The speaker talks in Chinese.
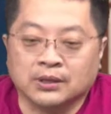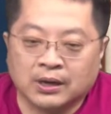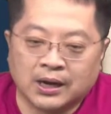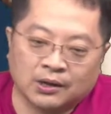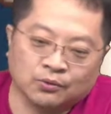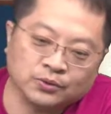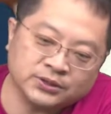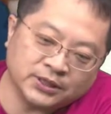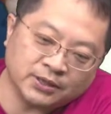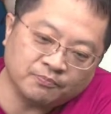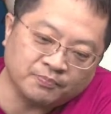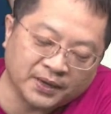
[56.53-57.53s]
啊，我今
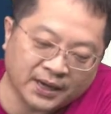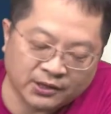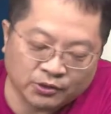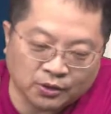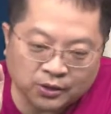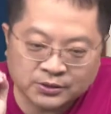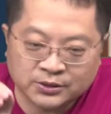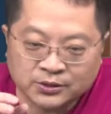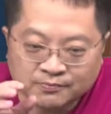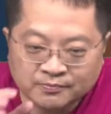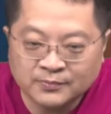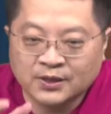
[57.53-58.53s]
天本来有要
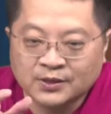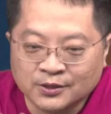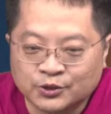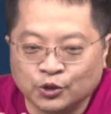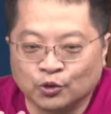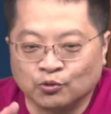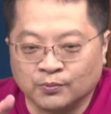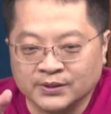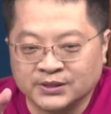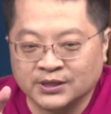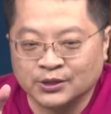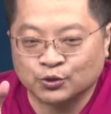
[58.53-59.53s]
秀我们
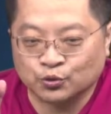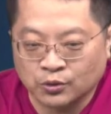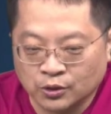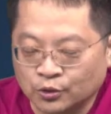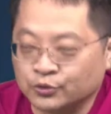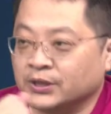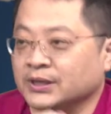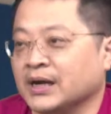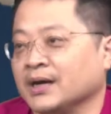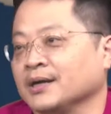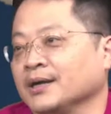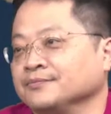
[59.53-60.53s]
今天所有的口讯给大
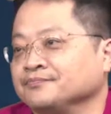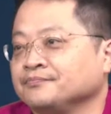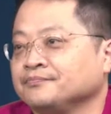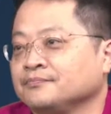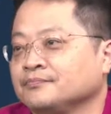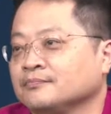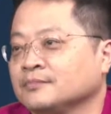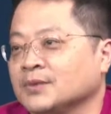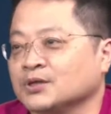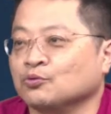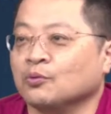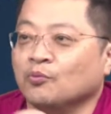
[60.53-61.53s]
家看，但
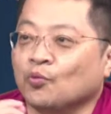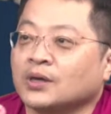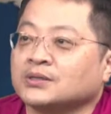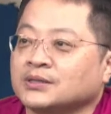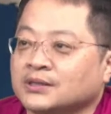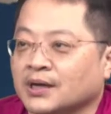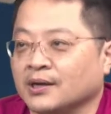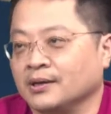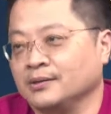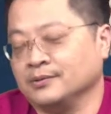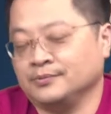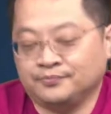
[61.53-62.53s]
是我忘记带来了。